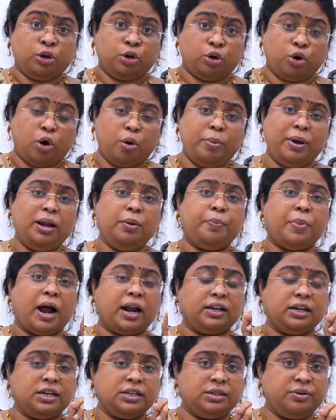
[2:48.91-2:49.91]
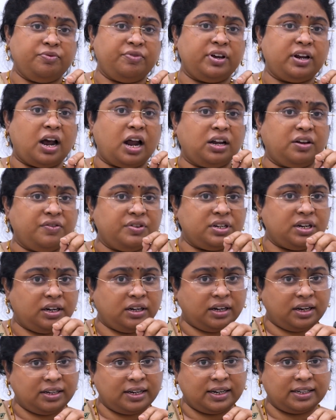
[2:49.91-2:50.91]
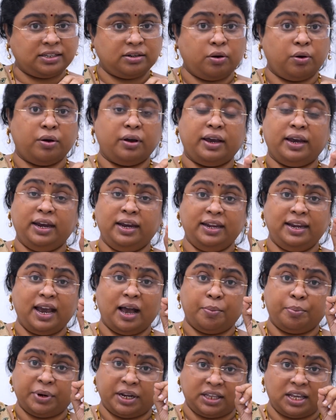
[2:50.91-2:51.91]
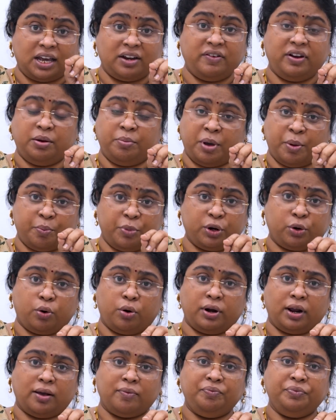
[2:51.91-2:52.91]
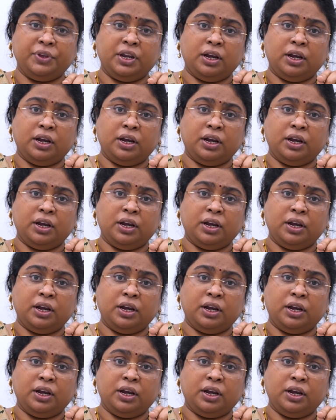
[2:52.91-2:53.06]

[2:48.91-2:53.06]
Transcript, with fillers: గ్లోబల్ పార్ట్నర్షిప్ ఫర్ ఆర్టిఫిషియల్ ఇంటెలిజెన్స్లో ఇండియా ప్రధానమైన మెంబర్ కూడా